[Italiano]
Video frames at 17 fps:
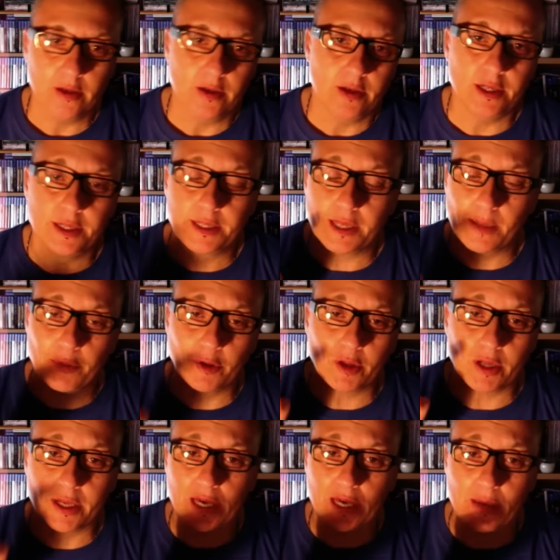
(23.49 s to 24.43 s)
Il Tempio
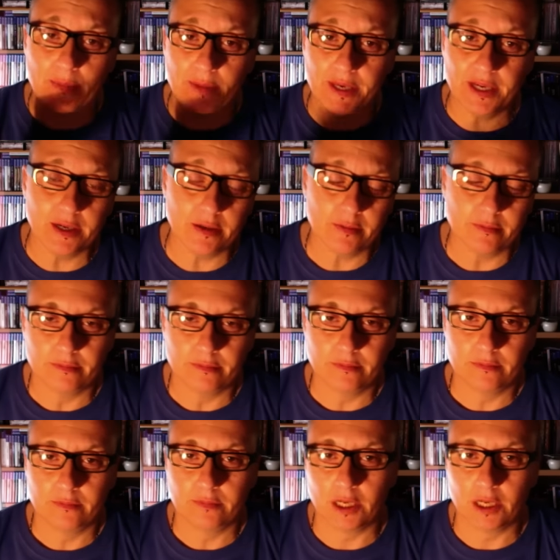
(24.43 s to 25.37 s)
del Gaming,
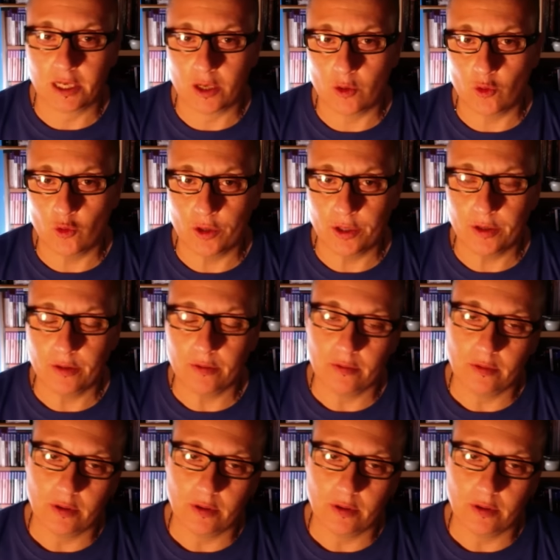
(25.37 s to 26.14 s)
anche lui,